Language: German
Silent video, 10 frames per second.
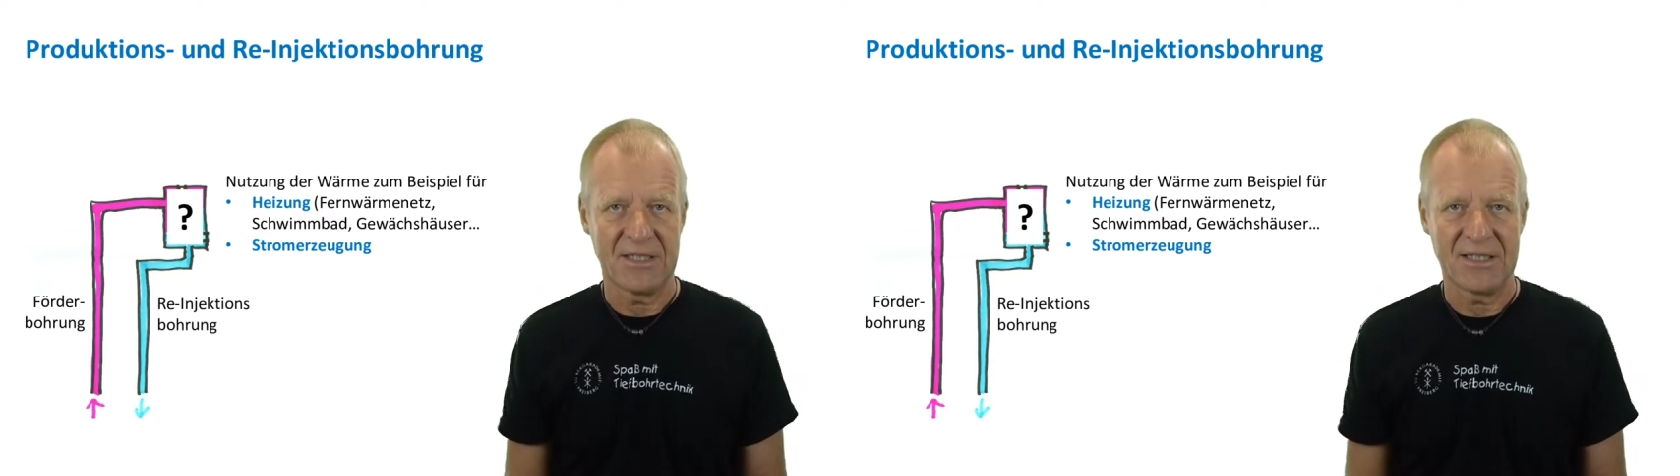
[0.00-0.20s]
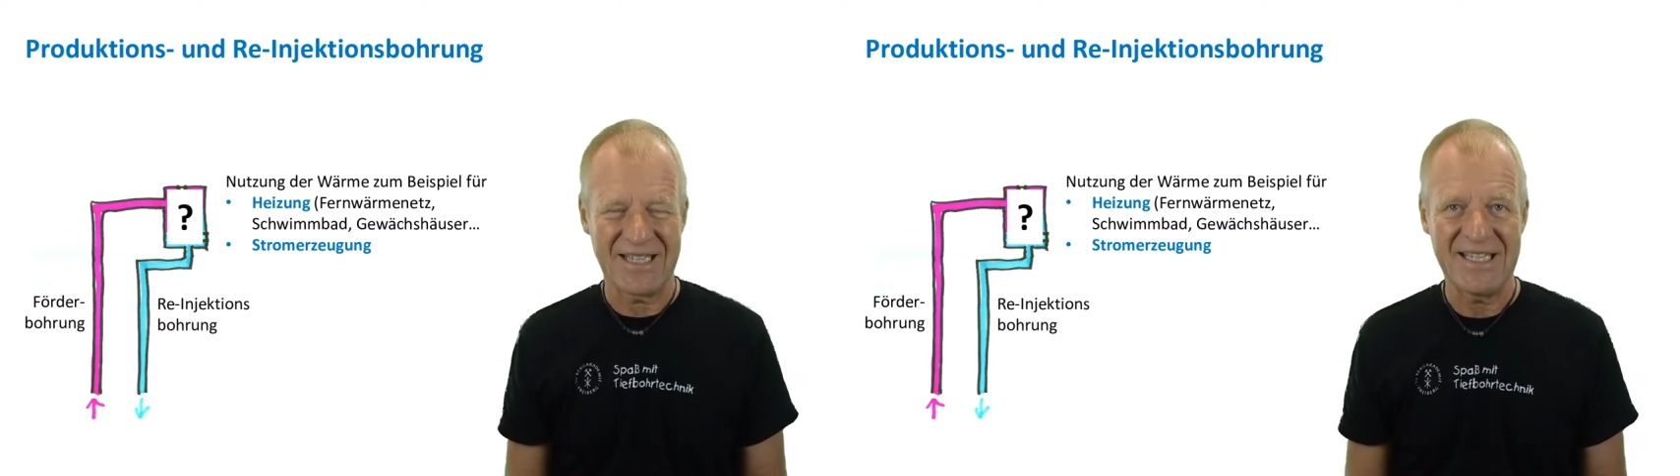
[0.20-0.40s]

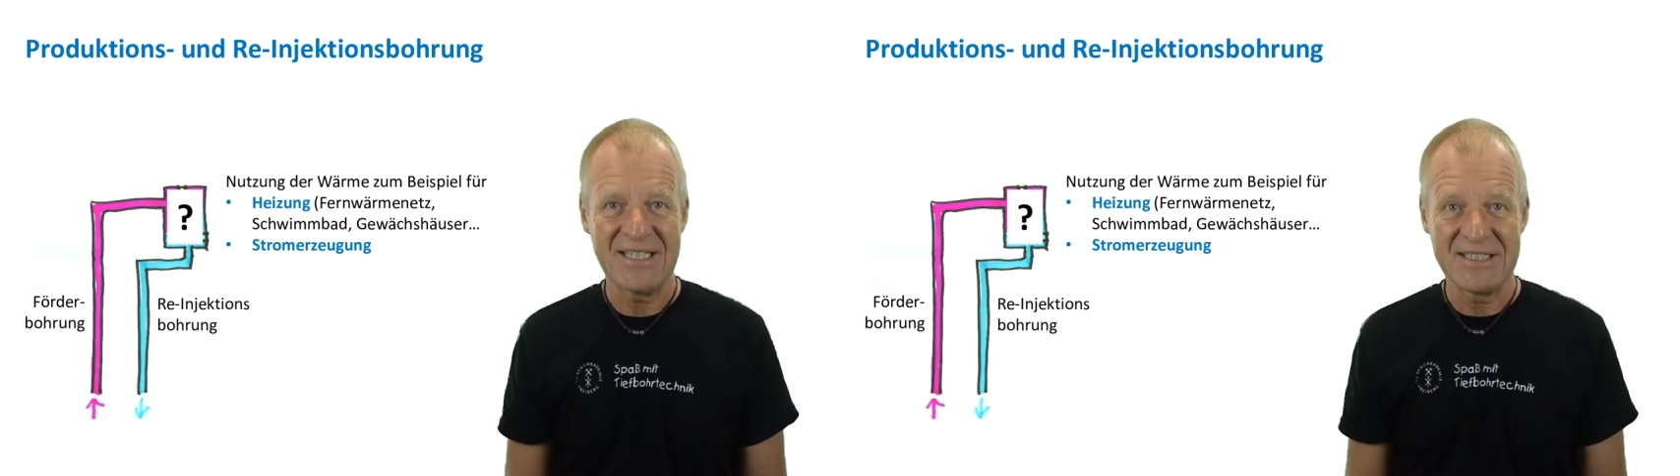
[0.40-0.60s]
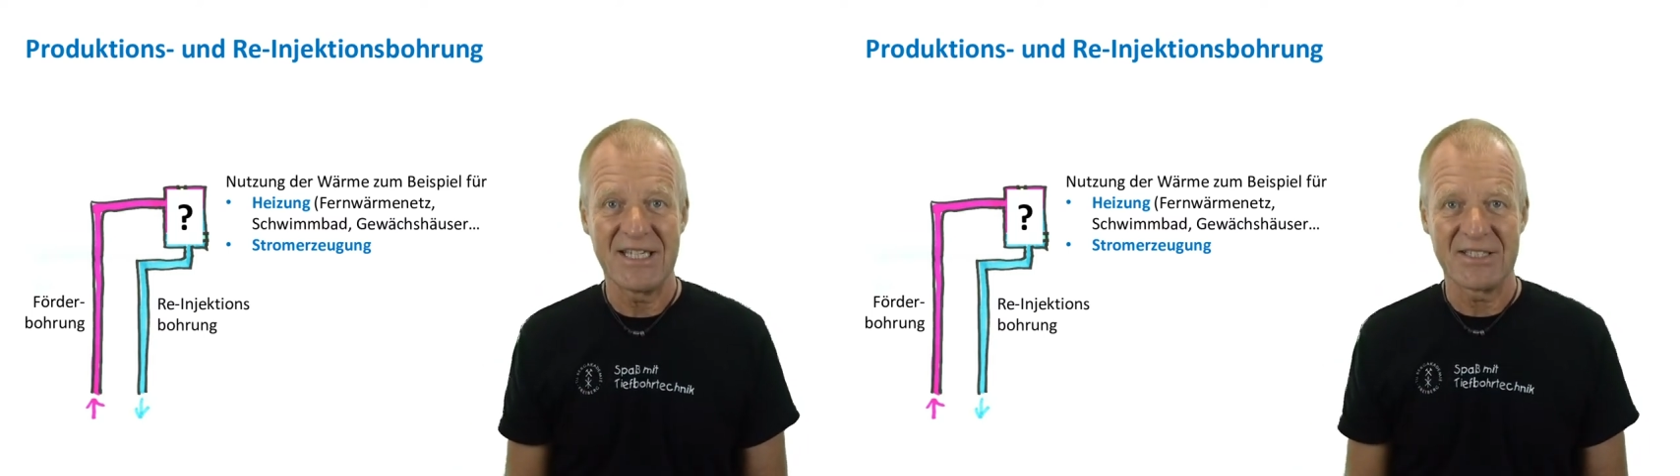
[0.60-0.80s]

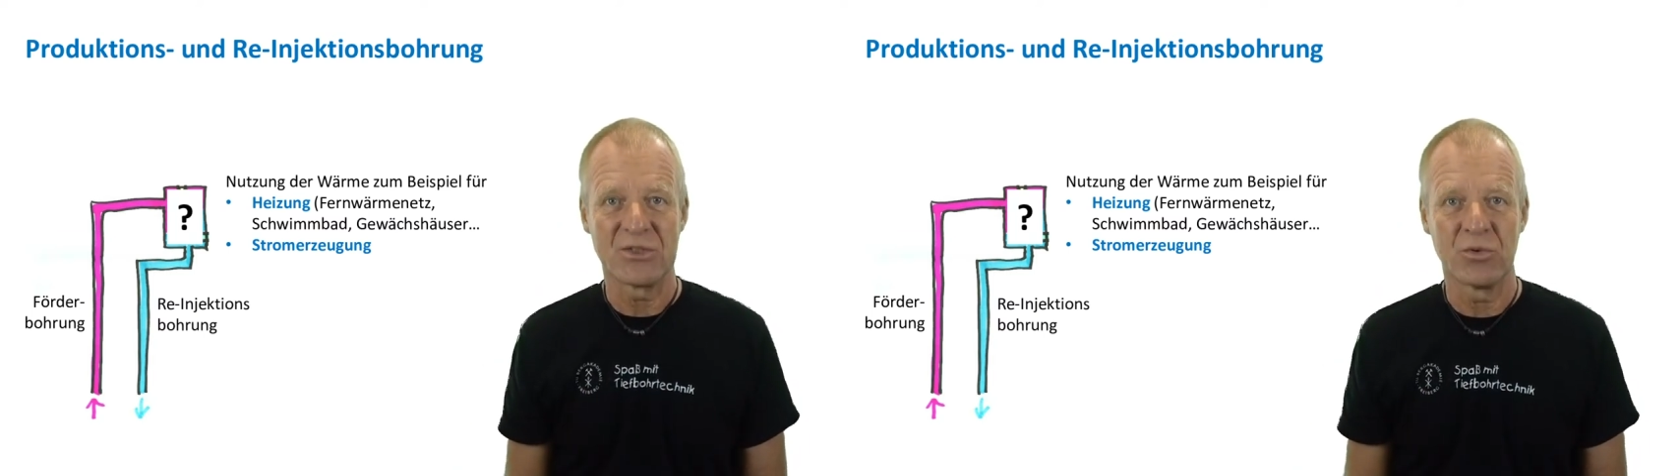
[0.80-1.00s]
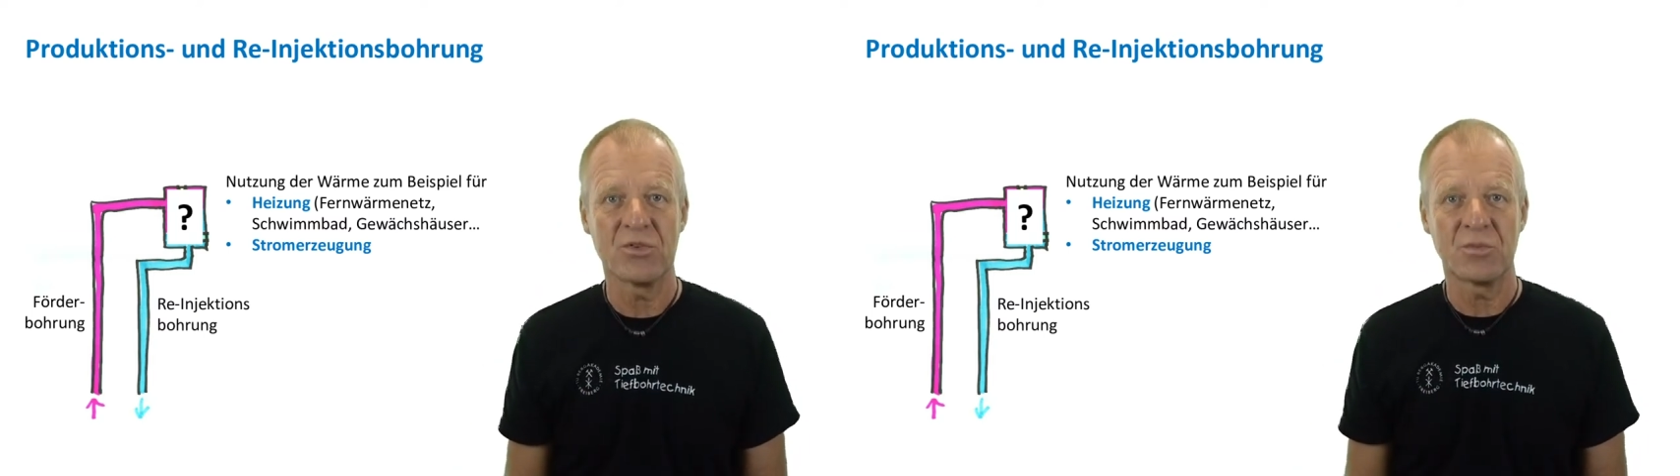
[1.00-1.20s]

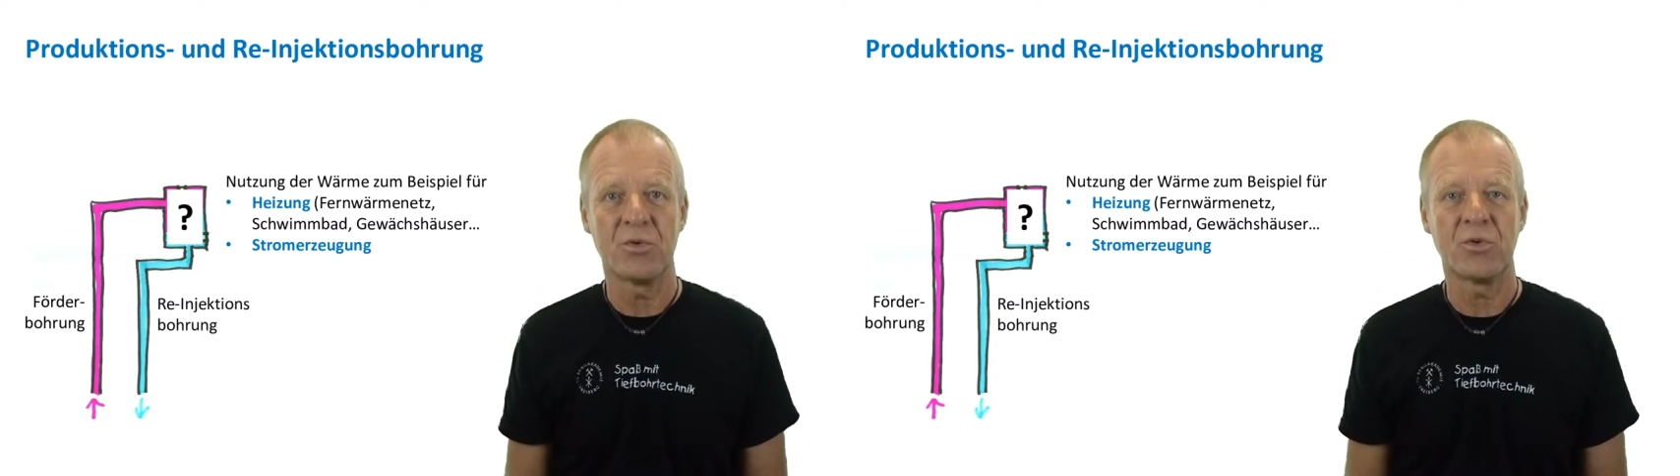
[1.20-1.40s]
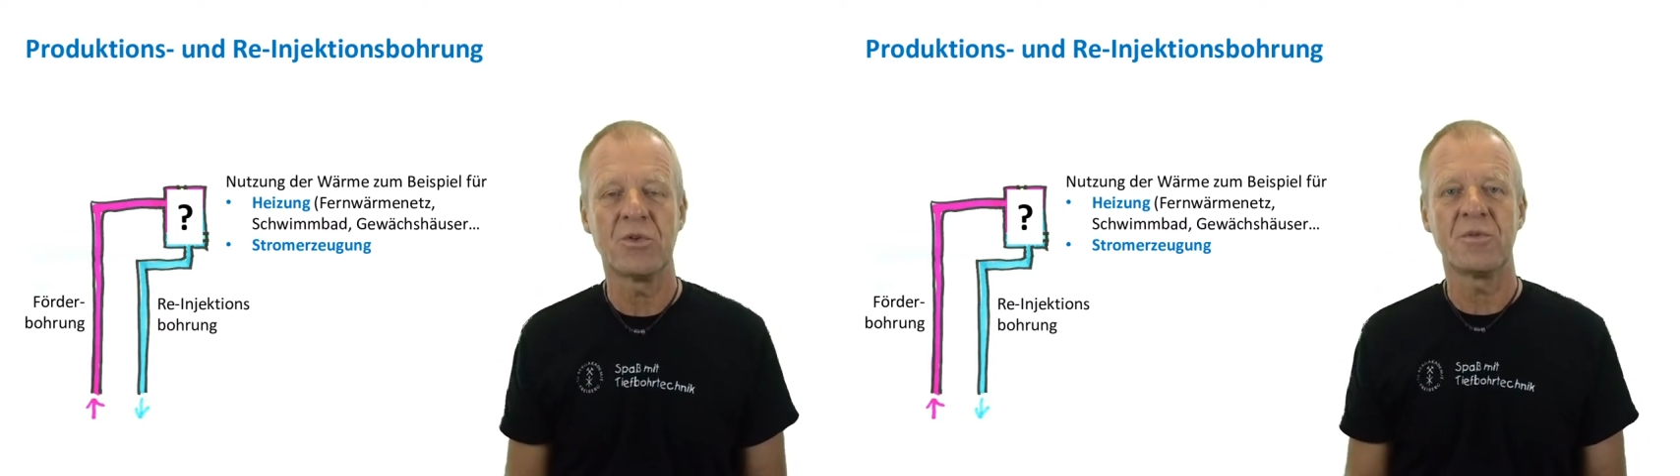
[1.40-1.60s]

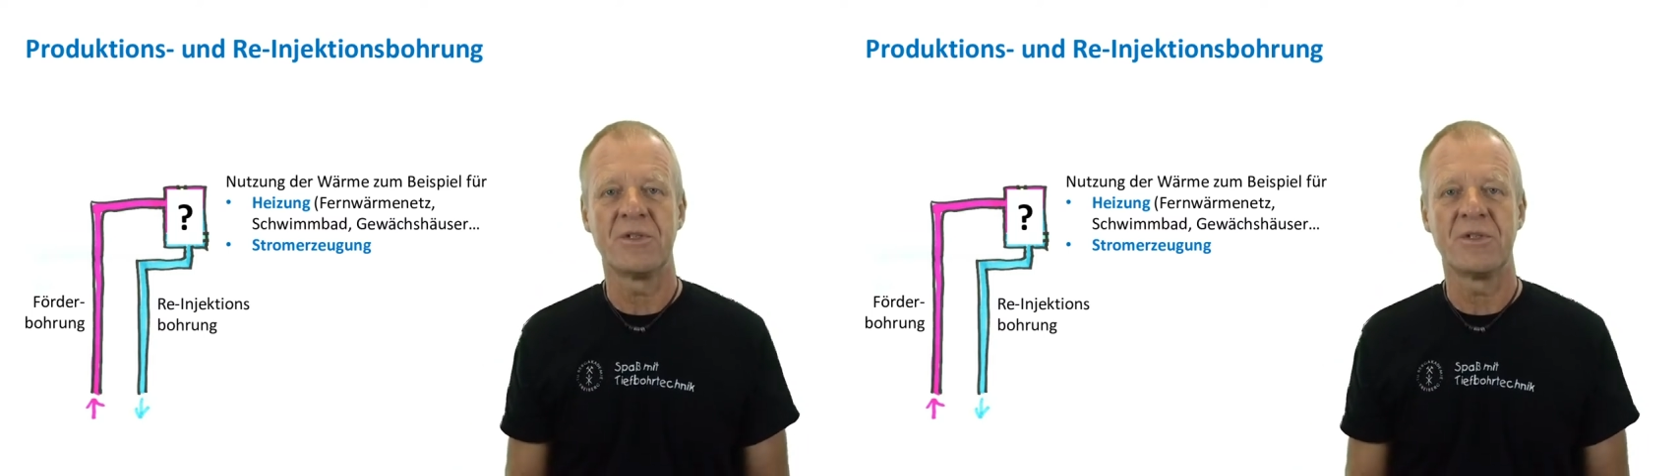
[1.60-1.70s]
Reinjektionsbohrung